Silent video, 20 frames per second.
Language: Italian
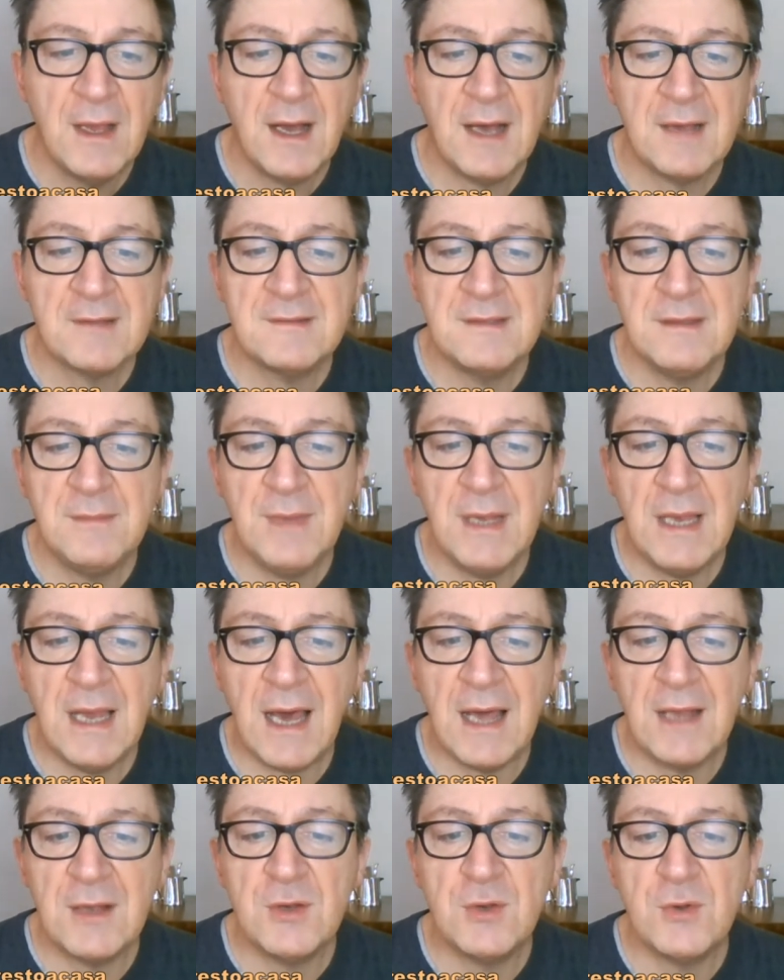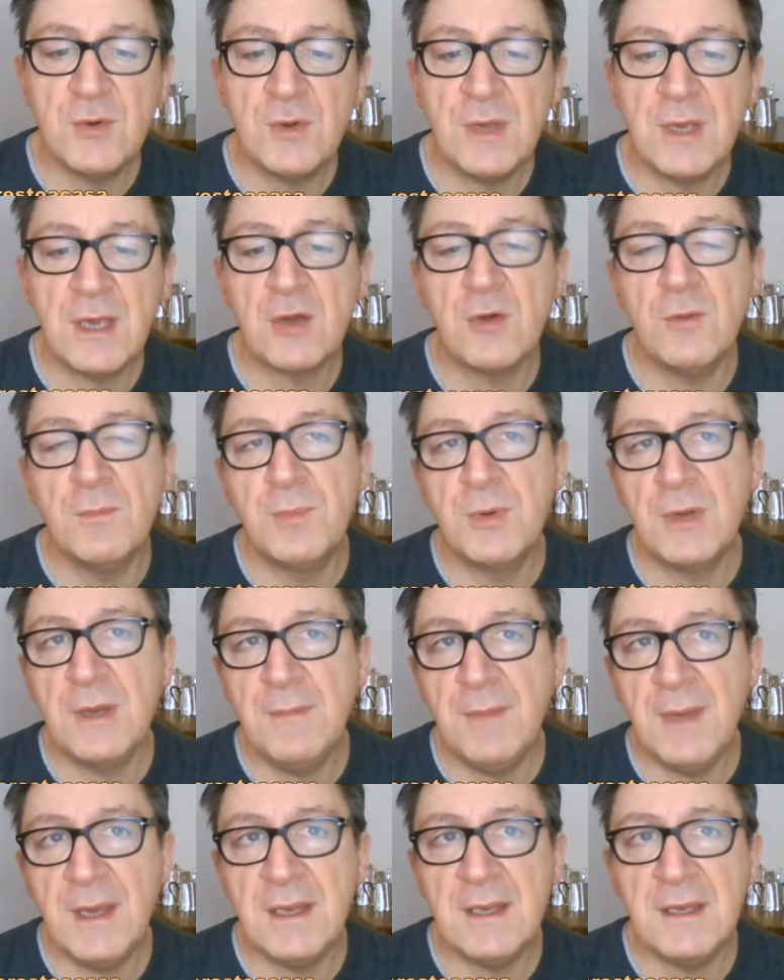assimilando i
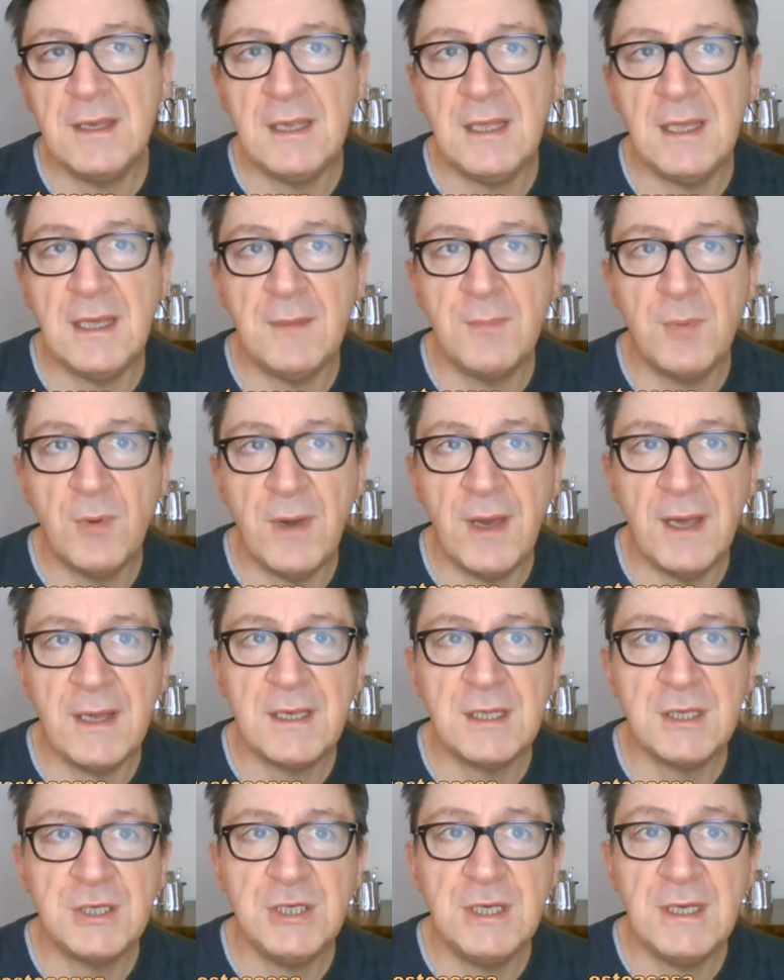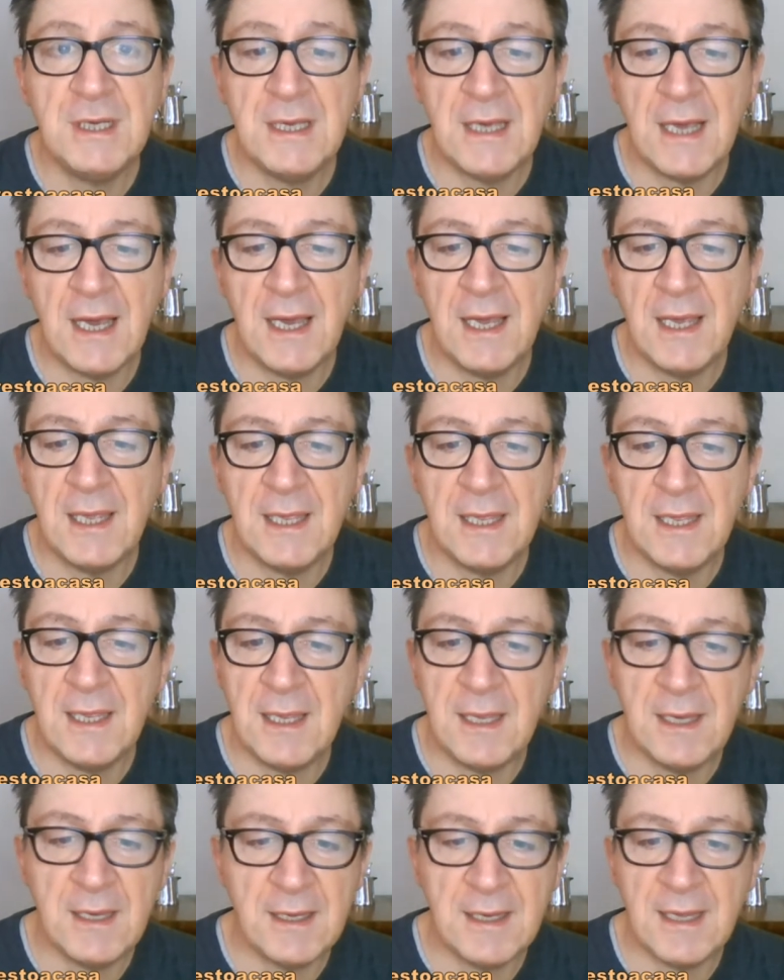componimenti poetici
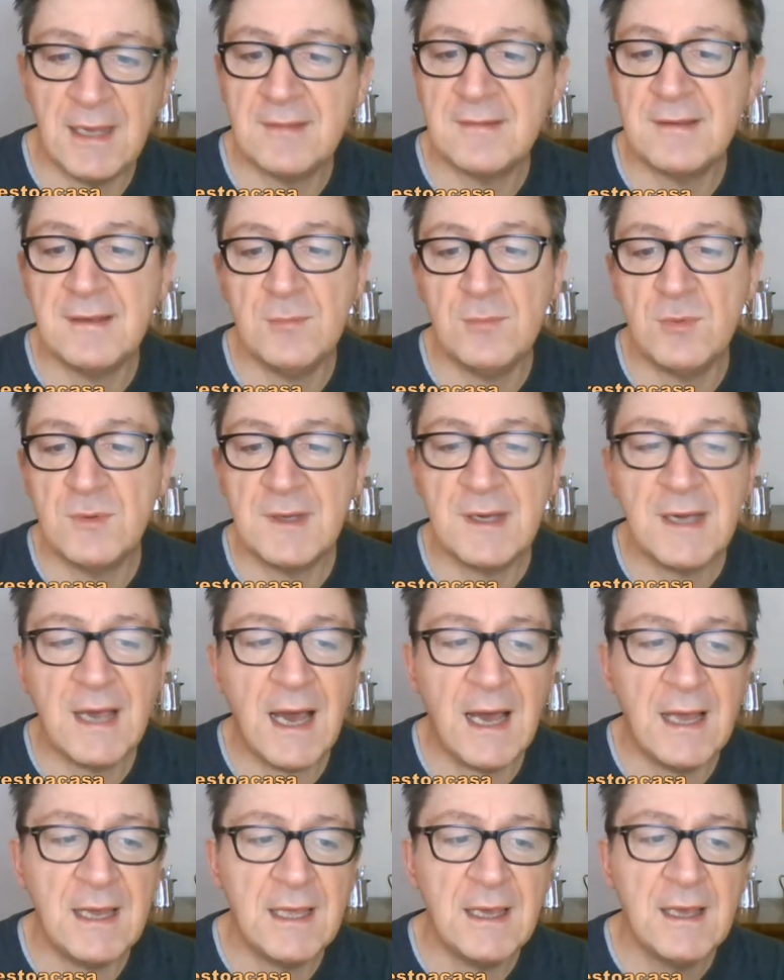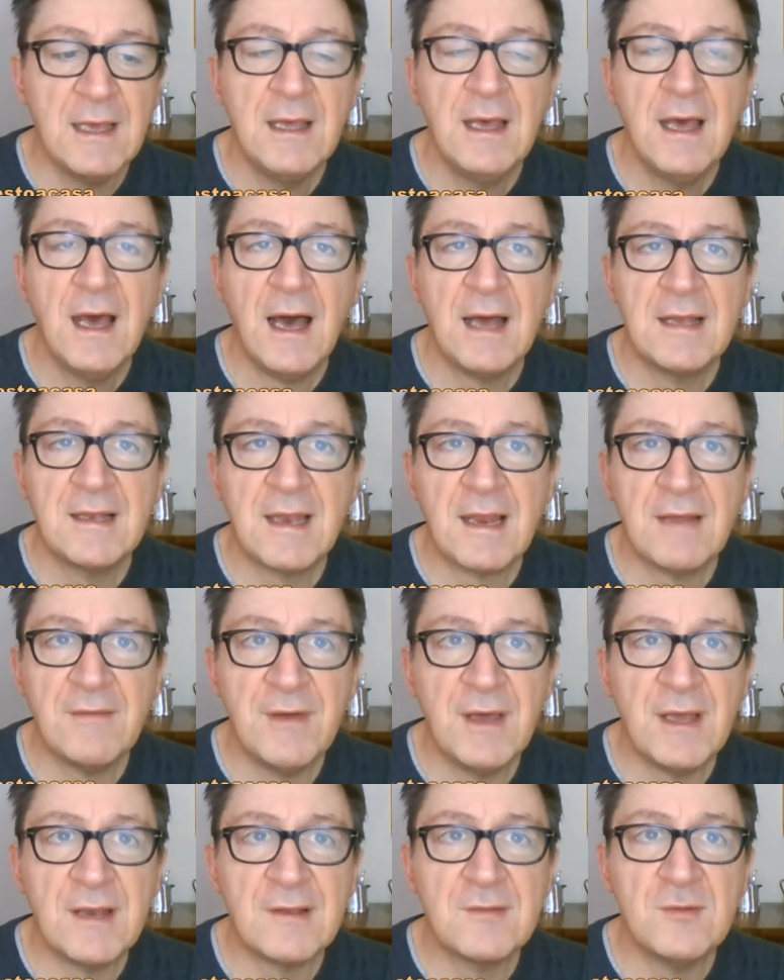ai testi musicali
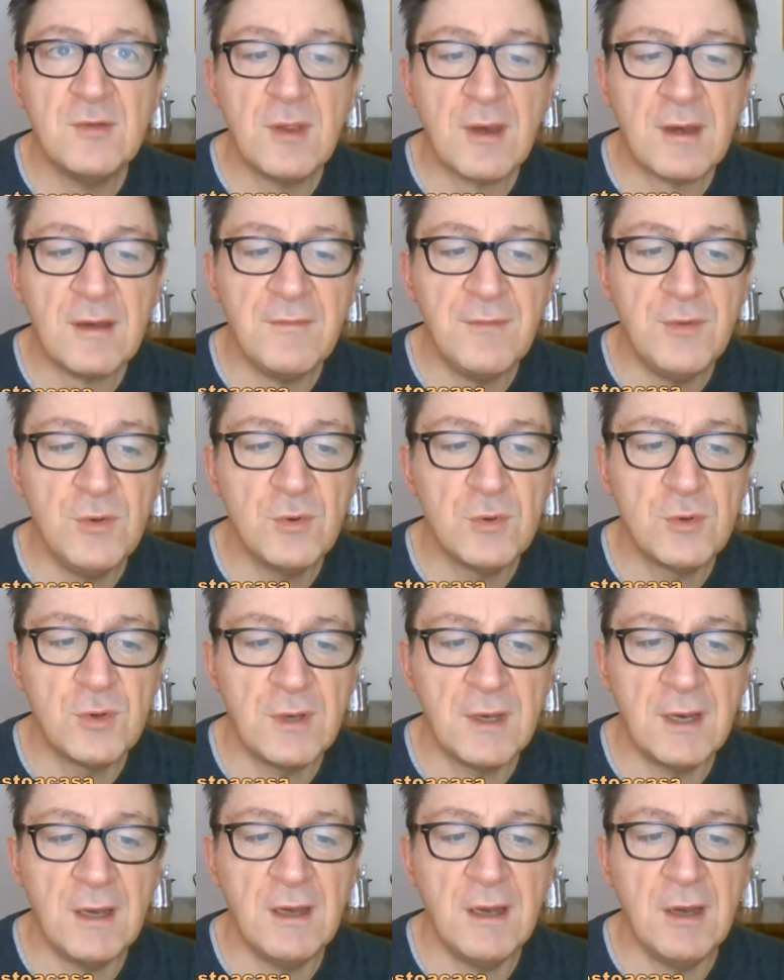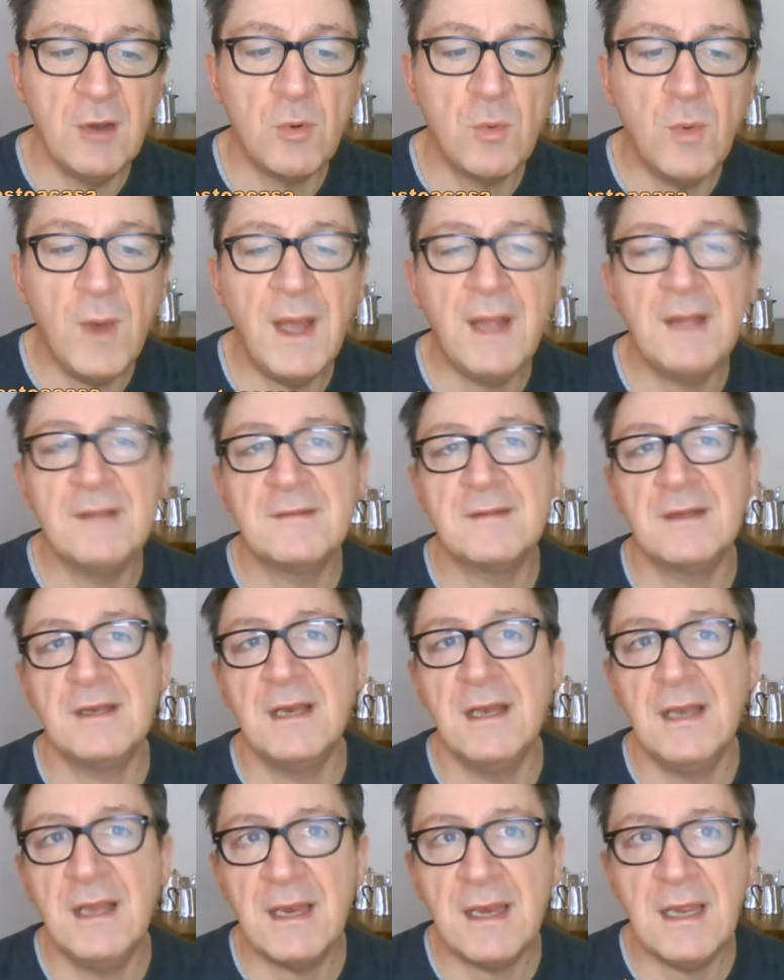attraverso il rifiuto dell'eloquenza,
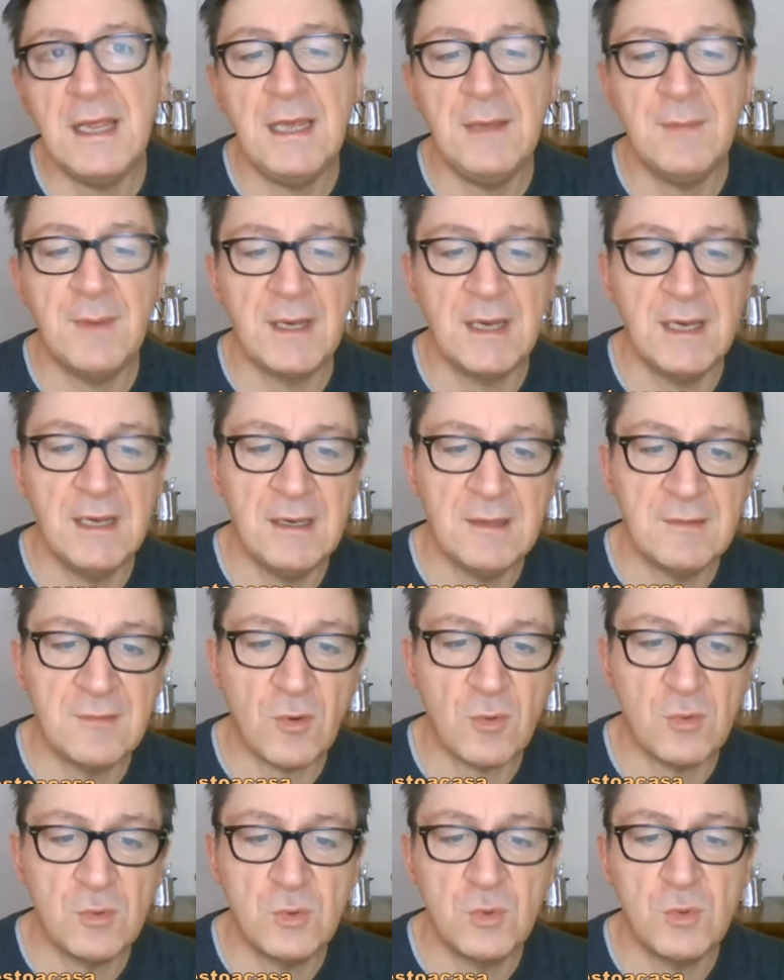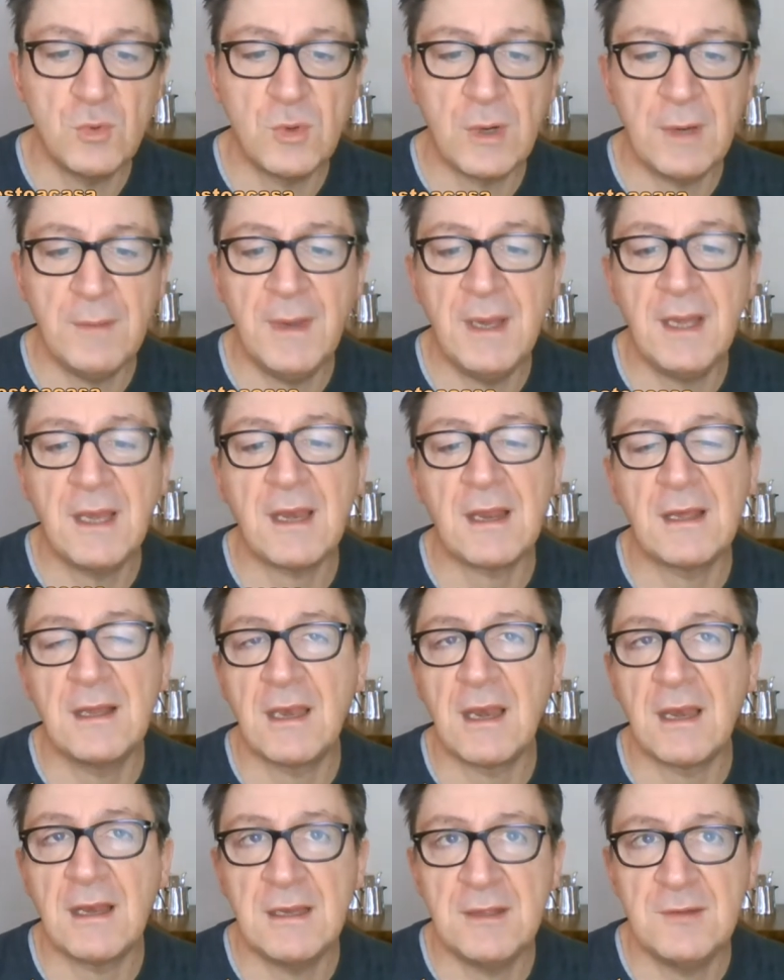della rima, delle strutture metriche
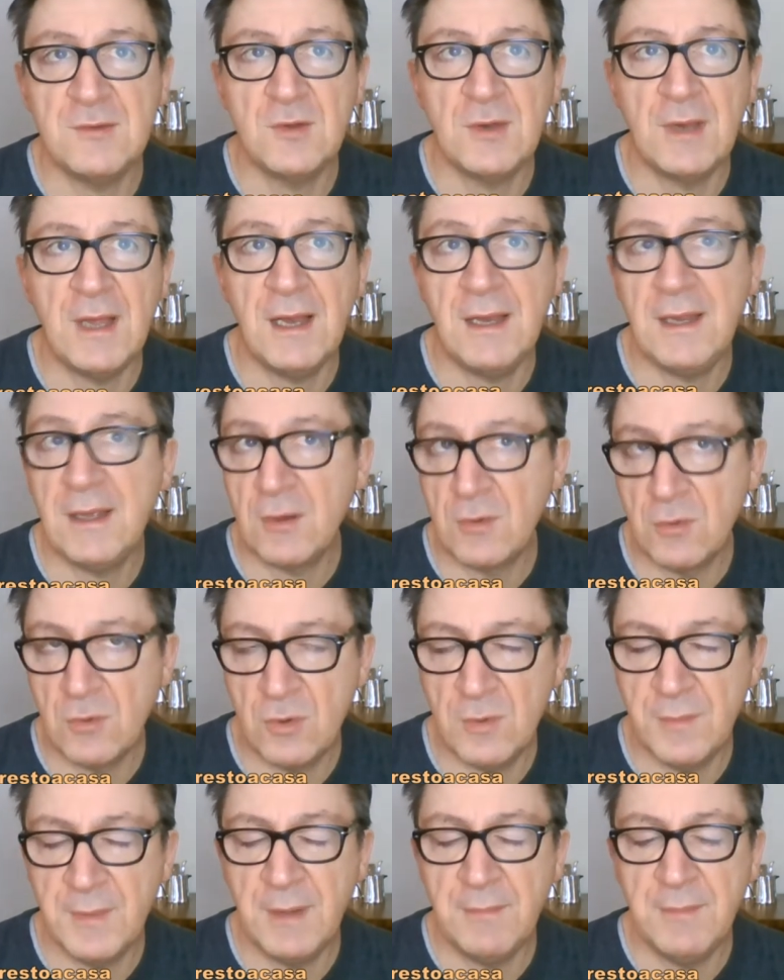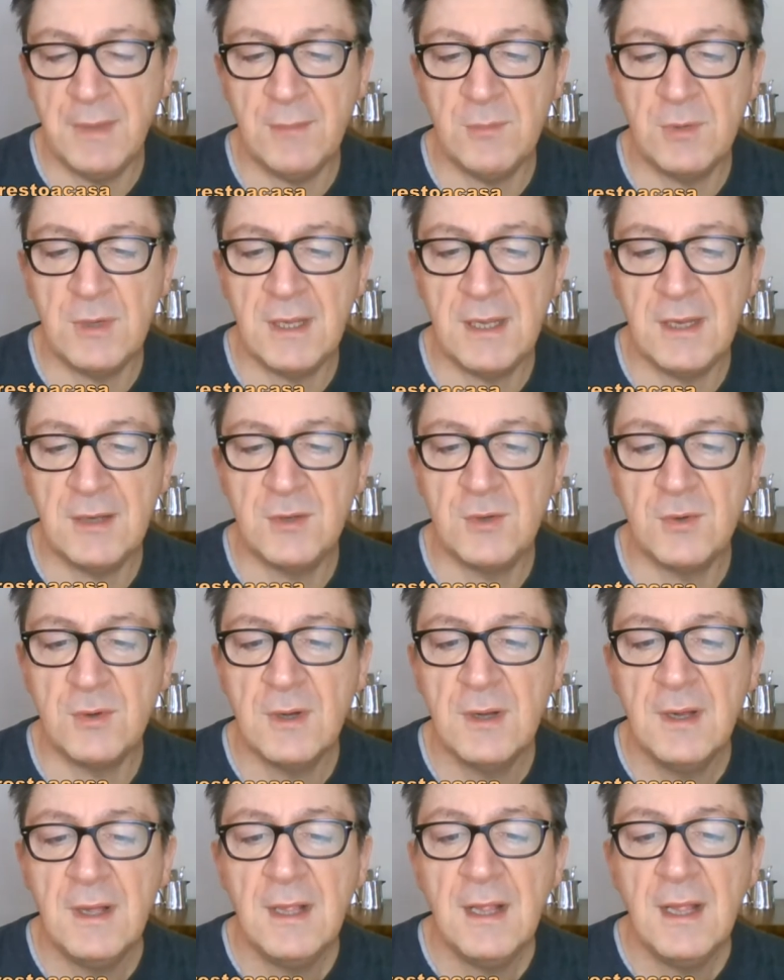tradizionali, come abbiamo detto.